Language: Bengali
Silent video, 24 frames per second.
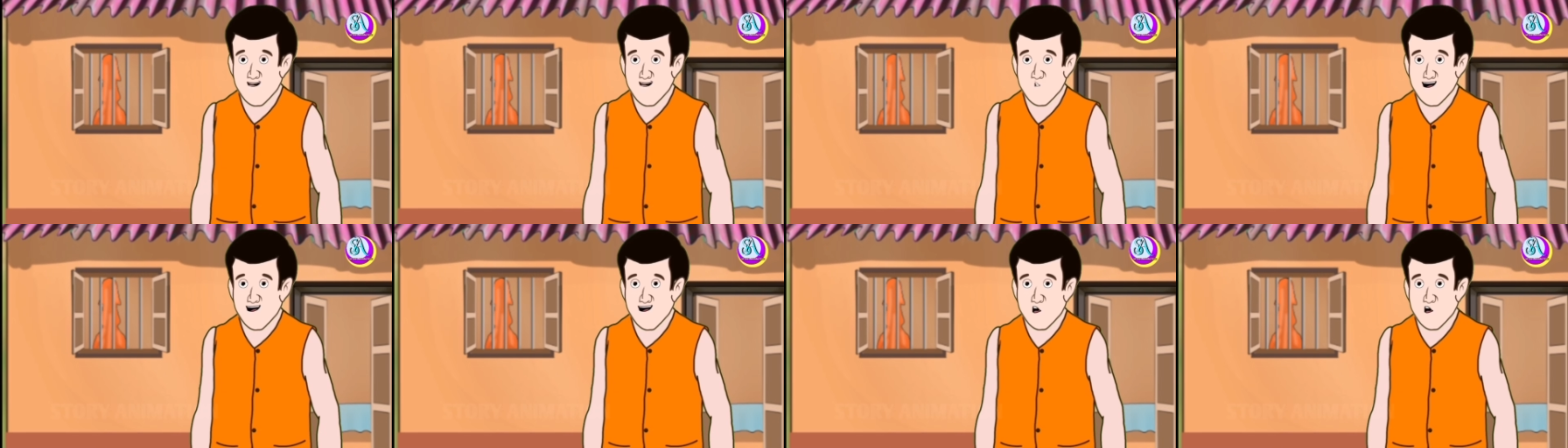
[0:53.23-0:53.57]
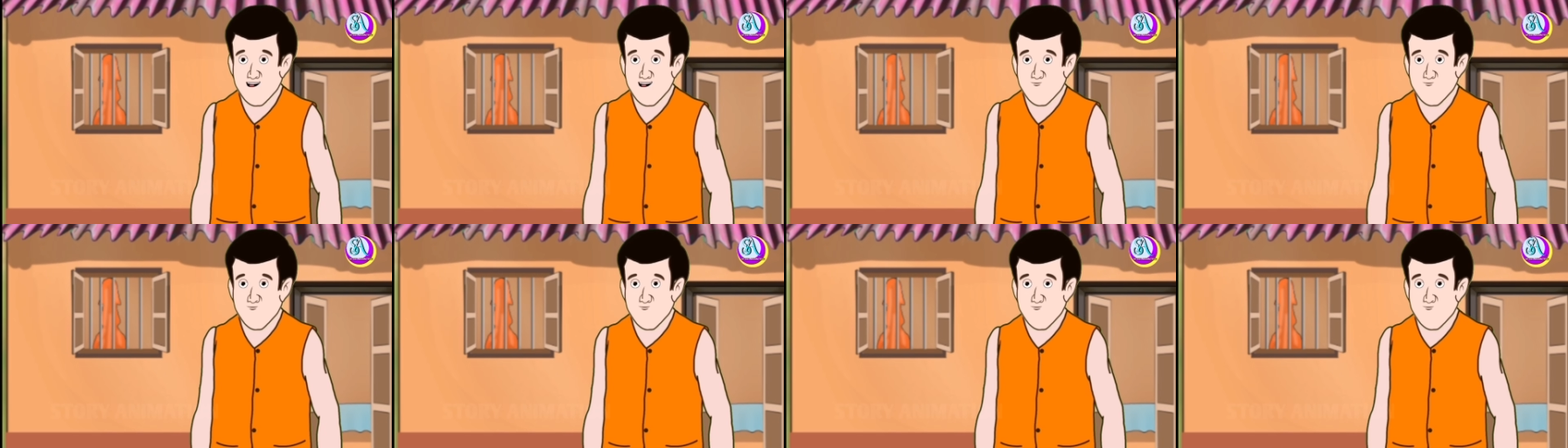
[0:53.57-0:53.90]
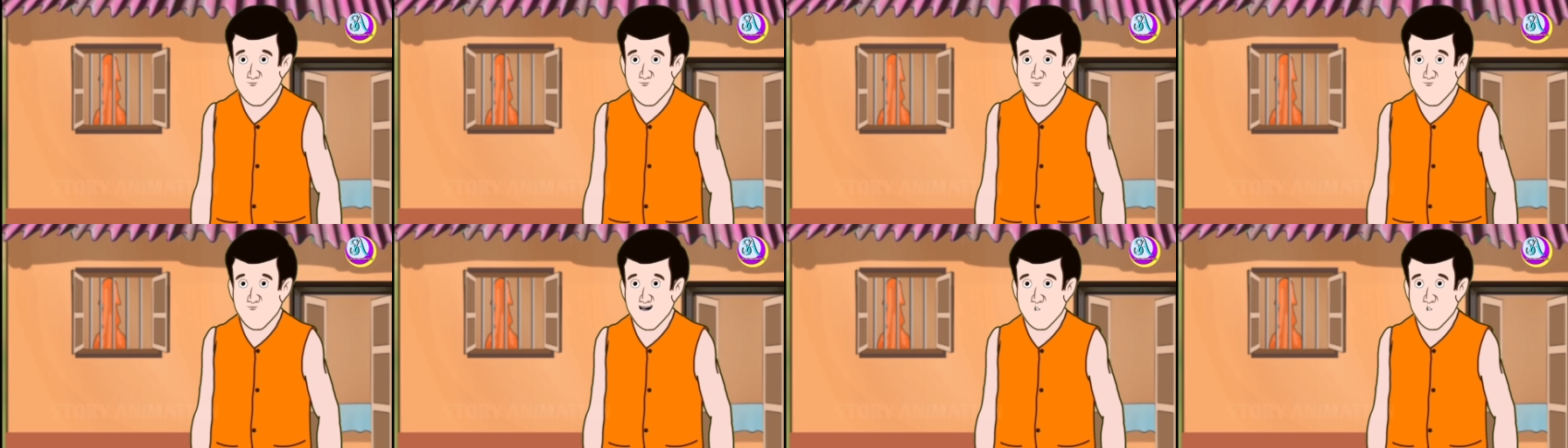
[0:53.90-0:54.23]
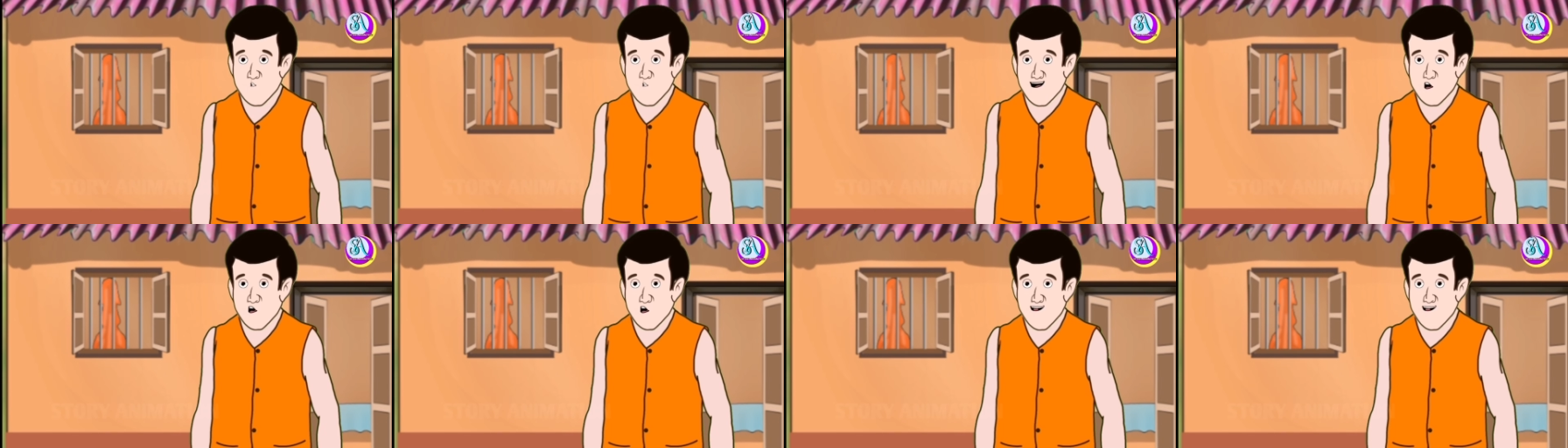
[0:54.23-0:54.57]
চলো
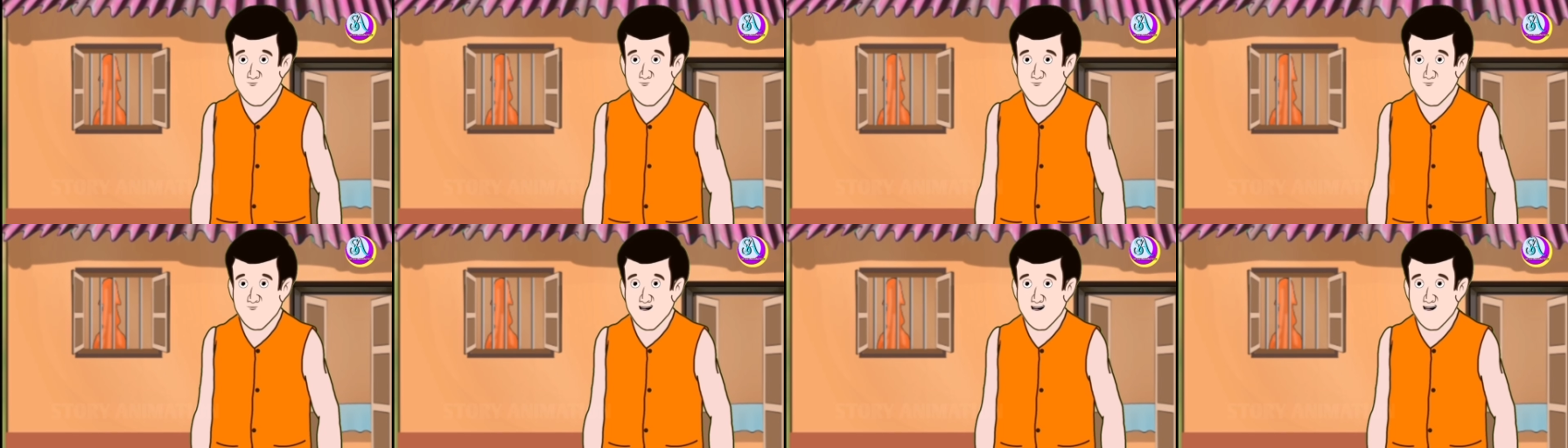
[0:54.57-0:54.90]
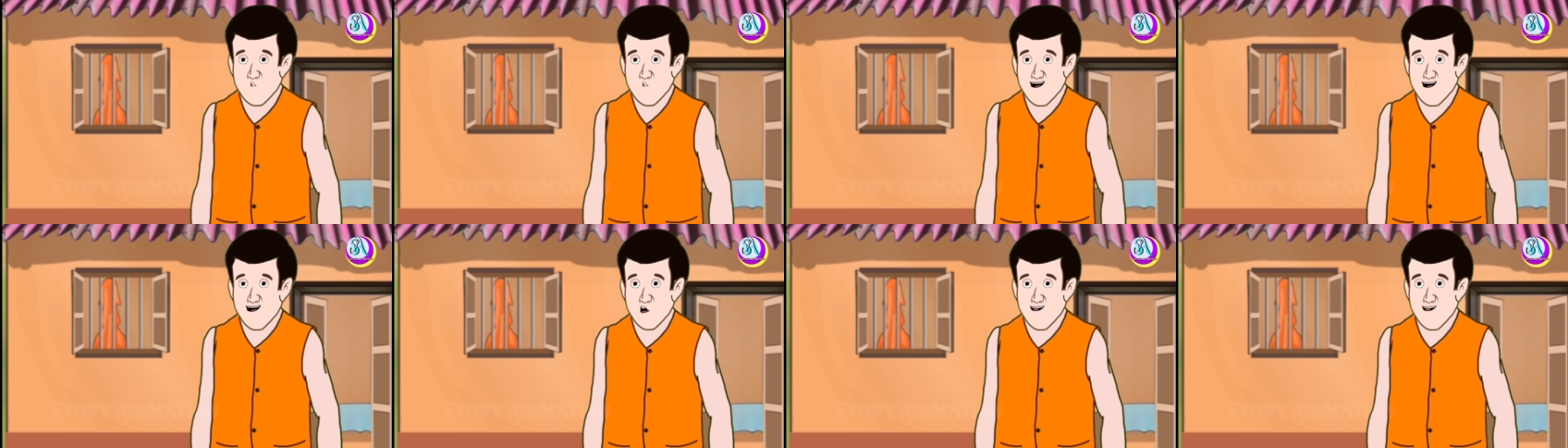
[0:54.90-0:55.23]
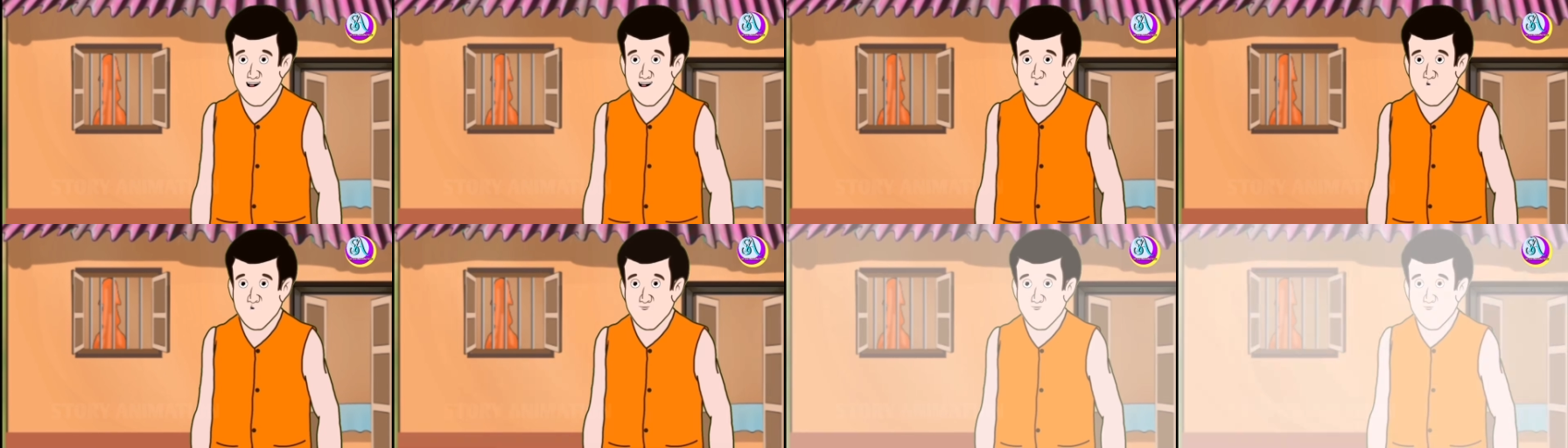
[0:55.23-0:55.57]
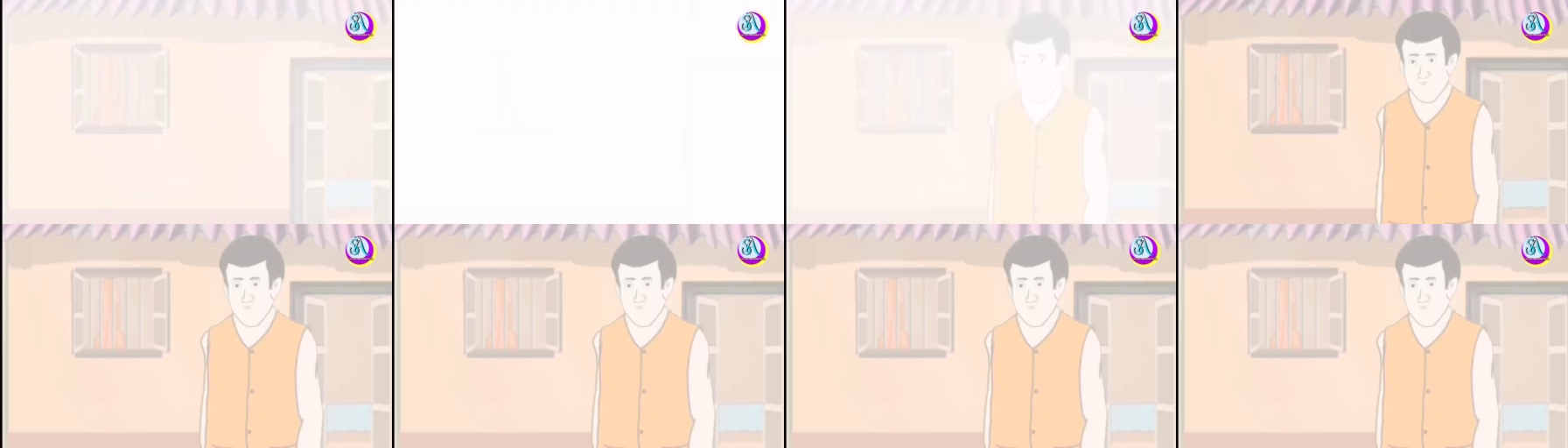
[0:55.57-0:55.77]
তাহলে চষে দিই